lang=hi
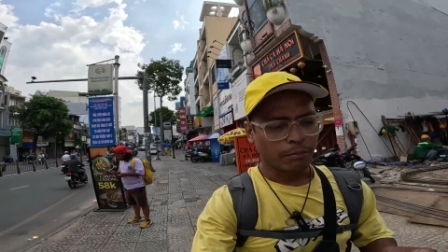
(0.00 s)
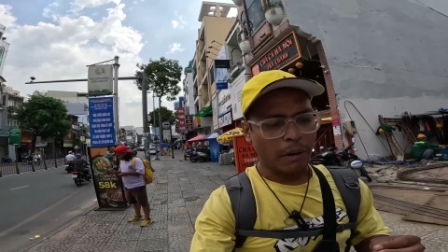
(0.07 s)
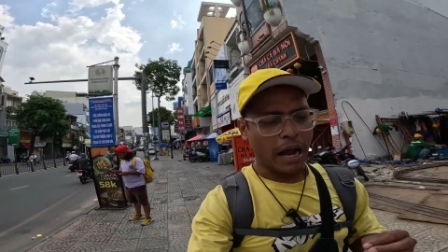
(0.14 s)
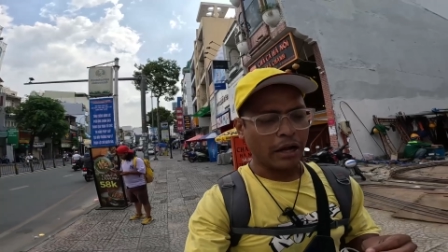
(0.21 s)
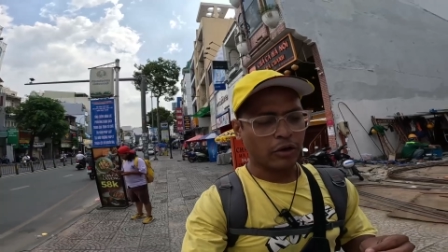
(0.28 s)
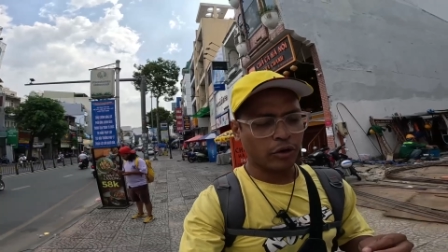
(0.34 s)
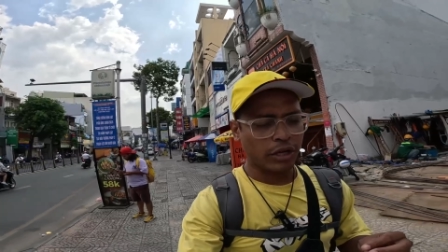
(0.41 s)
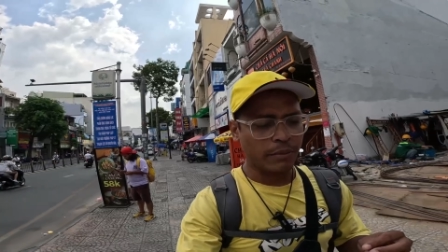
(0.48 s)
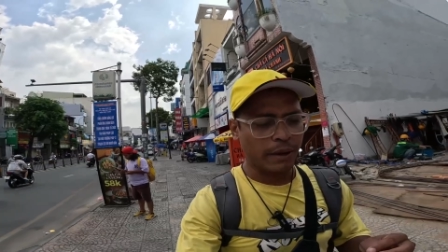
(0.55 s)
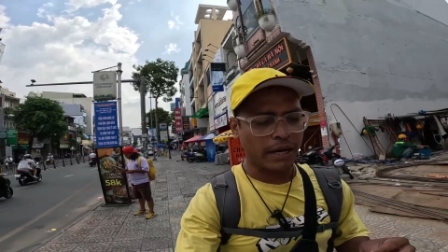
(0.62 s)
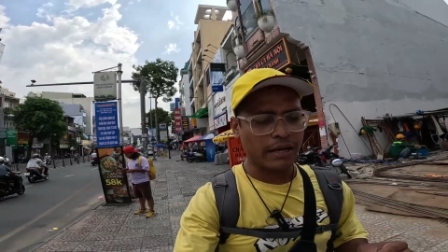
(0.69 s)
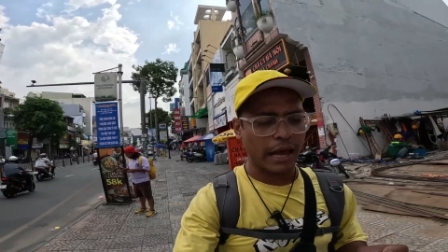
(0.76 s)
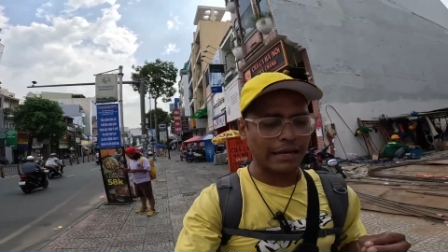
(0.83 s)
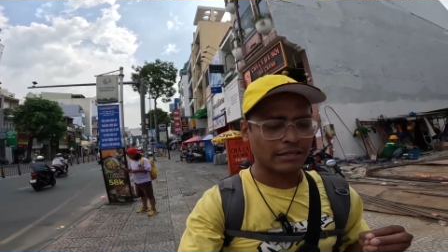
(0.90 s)
माइक्रोनी
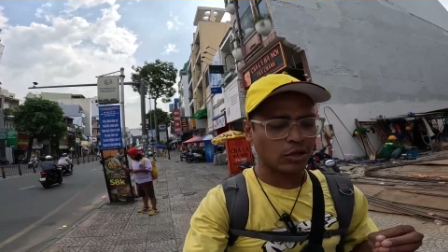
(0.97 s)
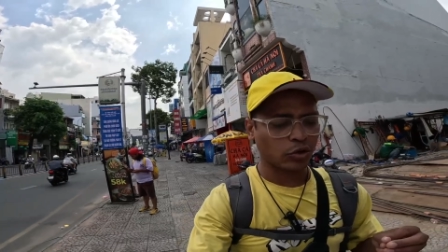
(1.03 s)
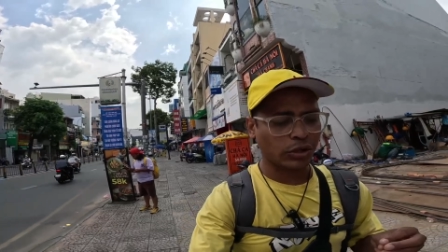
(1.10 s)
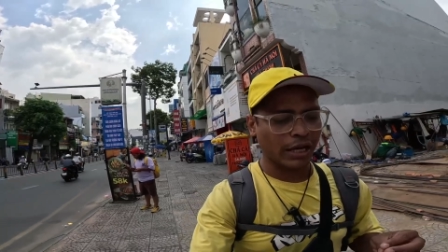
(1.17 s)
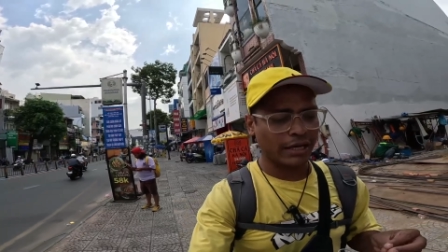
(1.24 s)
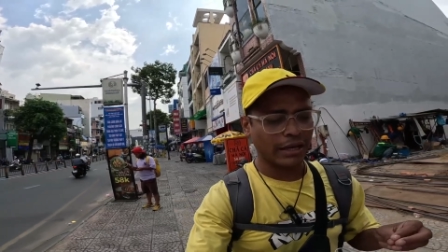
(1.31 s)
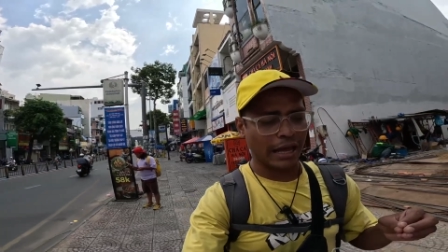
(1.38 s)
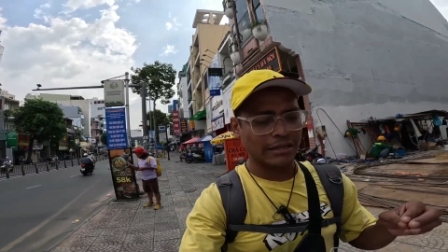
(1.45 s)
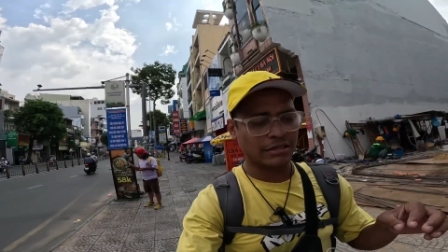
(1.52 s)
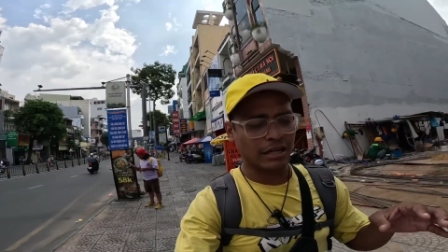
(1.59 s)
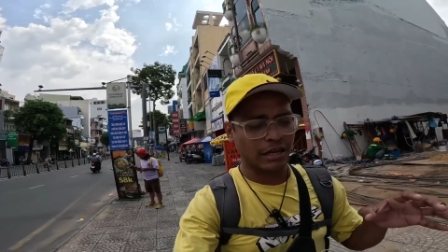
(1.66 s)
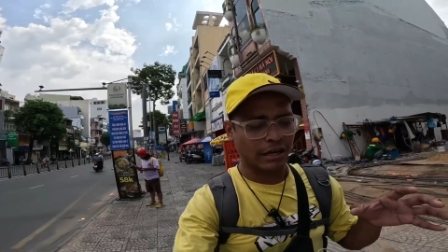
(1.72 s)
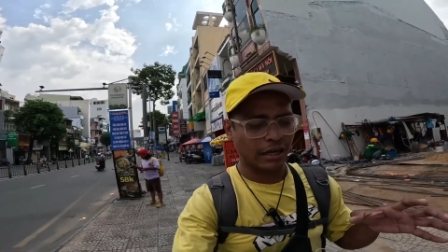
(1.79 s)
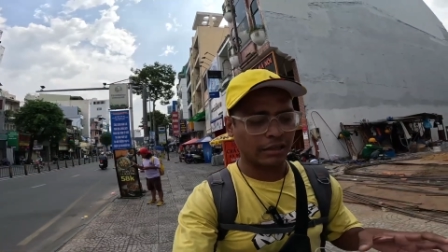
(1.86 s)
भाई ऐसा होता है
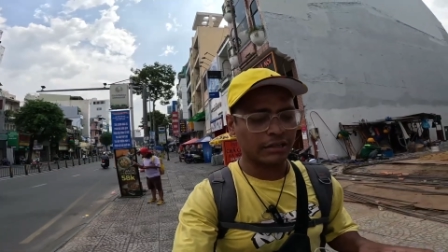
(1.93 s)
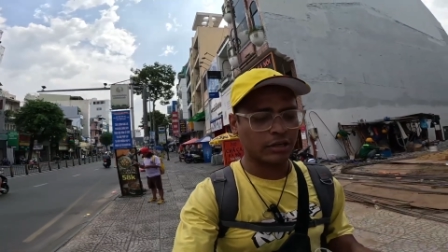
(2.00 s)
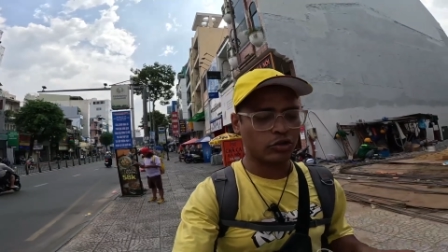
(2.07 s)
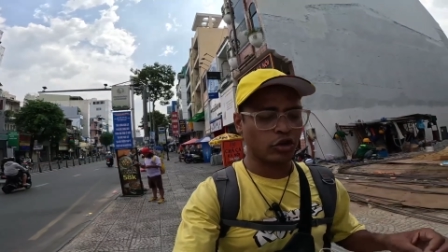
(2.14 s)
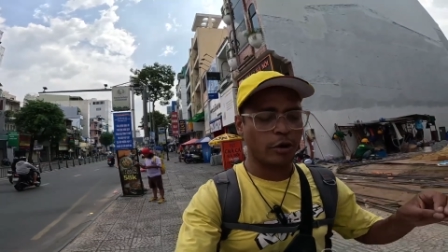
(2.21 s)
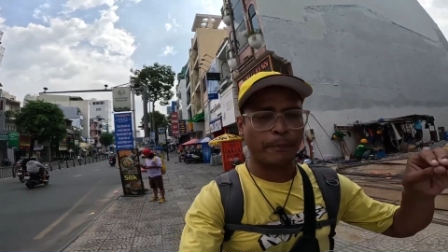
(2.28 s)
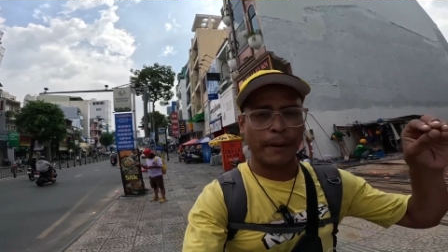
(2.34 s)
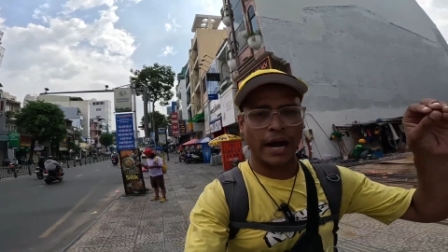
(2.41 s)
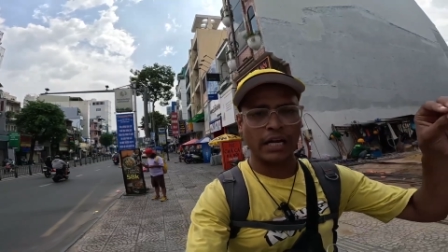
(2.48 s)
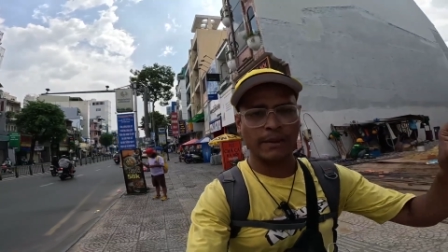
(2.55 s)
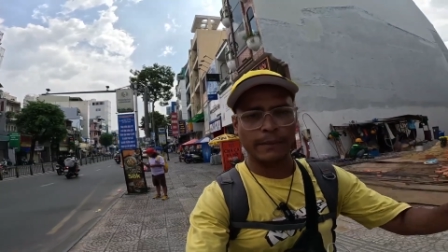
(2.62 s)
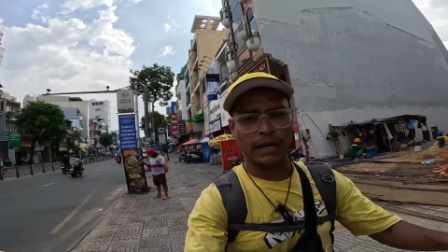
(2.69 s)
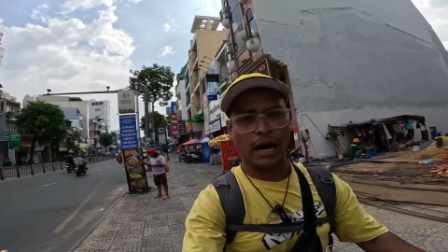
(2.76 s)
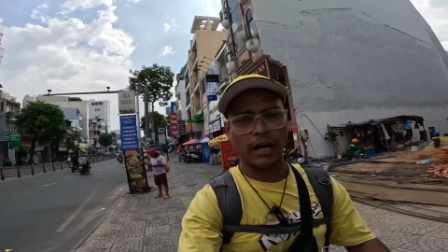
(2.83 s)
ऐसे लग रहा था जैसे ना
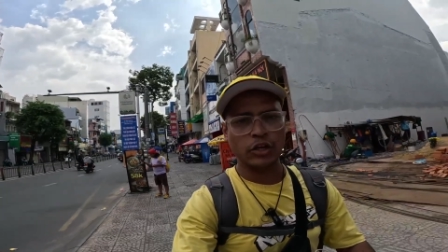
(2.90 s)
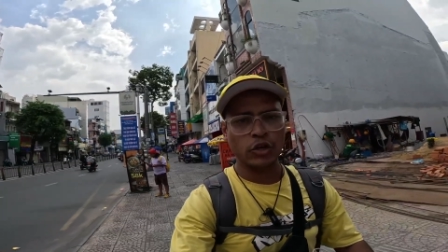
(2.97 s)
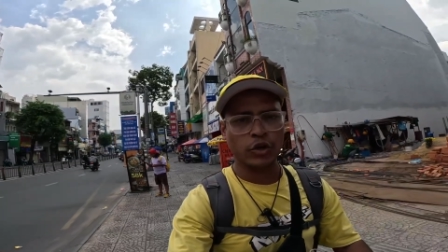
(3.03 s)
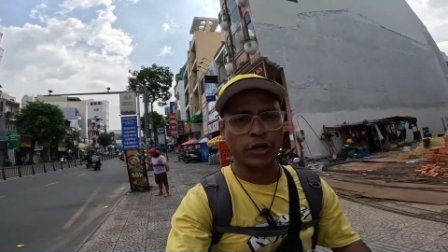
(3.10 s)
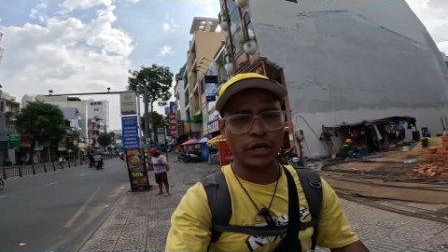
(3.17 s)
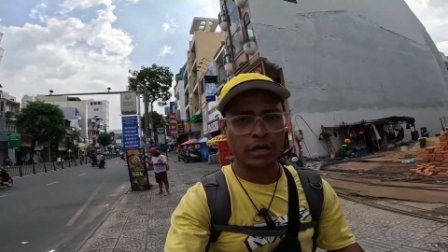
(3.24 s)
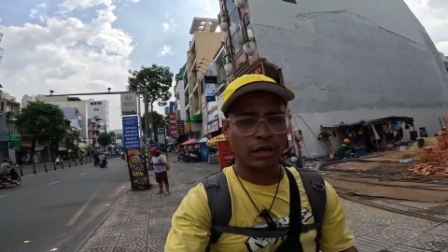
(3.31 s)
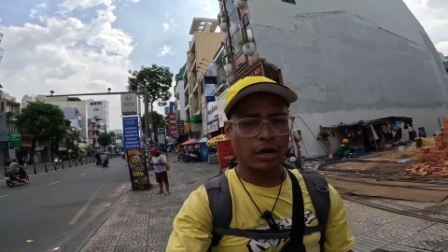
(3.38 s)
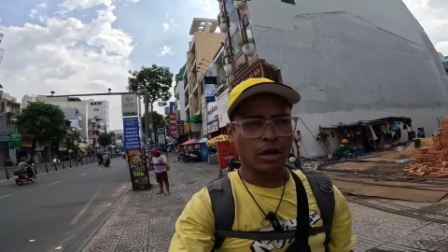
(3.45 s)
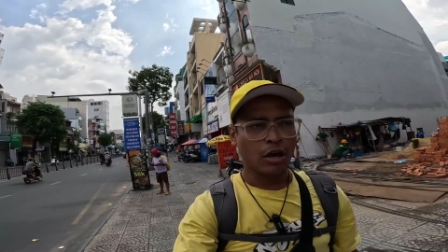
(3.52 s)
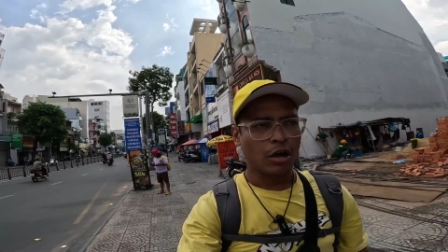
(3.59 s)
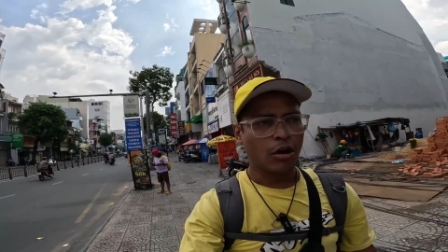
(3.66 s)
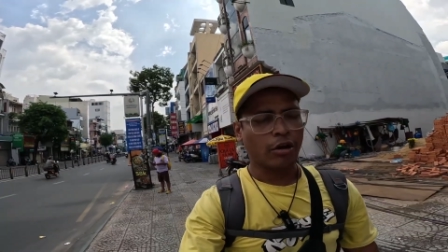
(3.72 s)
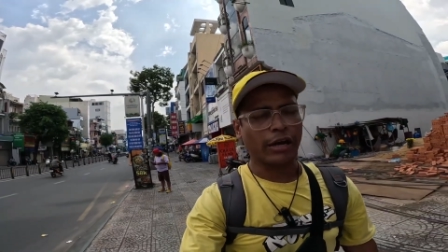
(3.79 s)
पानी में डाली होगी
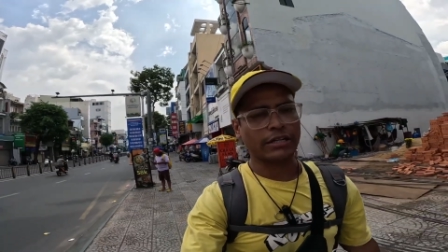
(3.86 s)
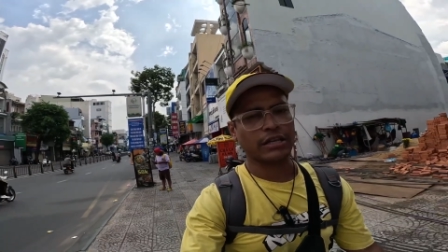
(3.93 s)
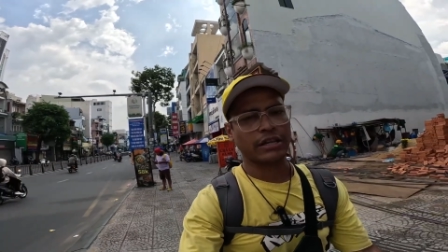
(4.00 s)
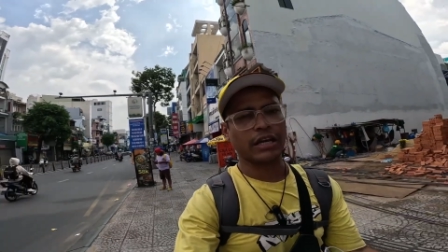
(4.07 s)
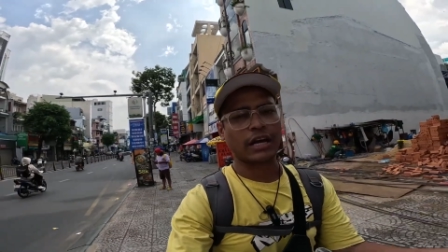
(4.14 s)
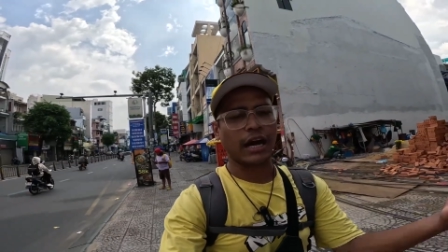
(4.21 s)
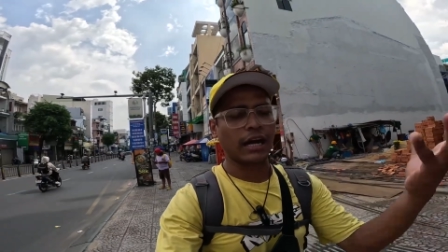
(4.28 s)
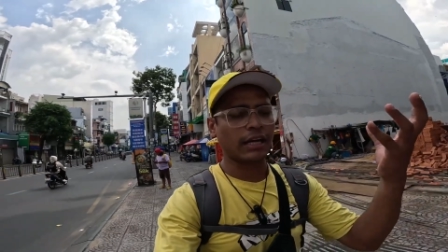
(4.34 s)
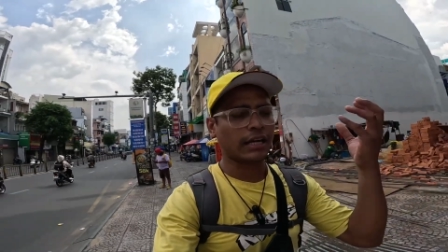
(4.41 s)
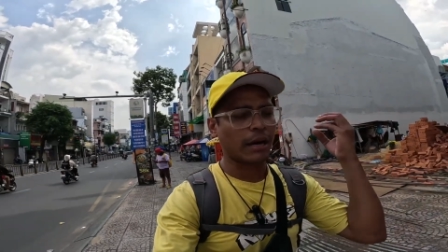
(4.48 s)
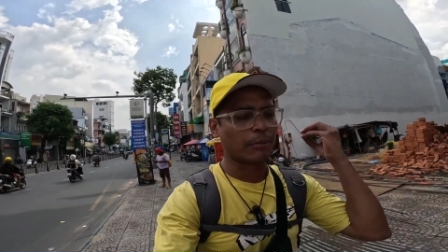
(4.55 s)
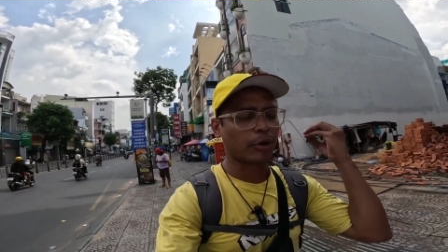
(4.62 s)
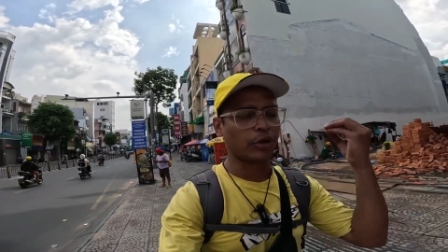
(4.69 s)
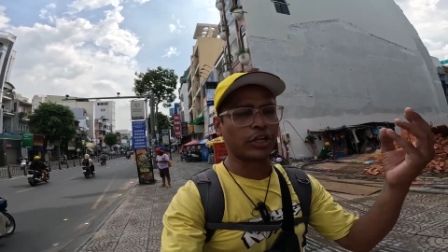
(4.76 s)
और ऐसे निकाल
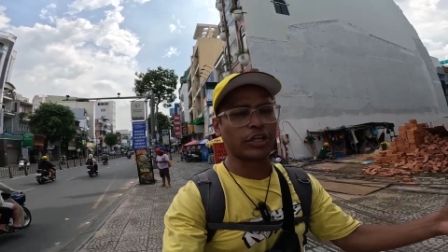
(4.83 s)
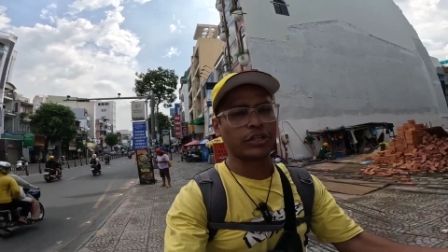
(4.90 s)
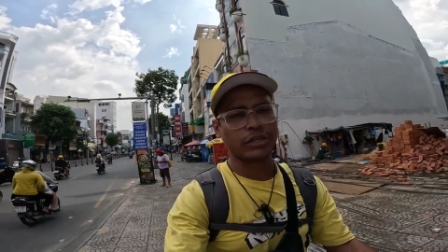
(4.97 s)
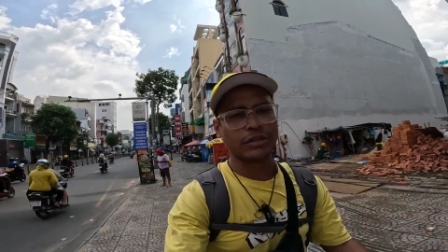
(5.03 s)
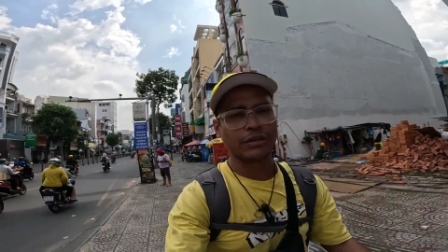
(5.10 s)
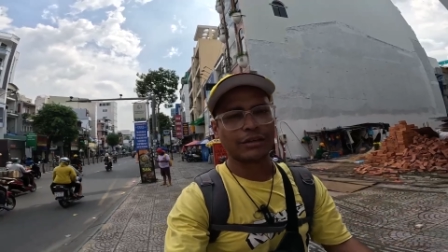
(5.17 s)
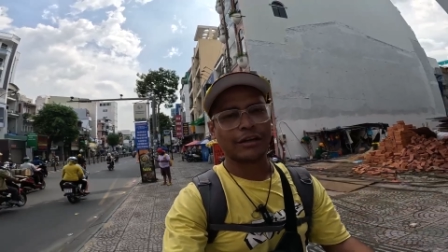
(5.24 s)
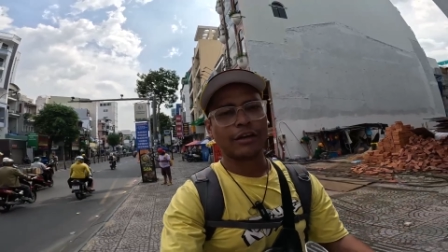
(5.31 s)
के हमको दे दी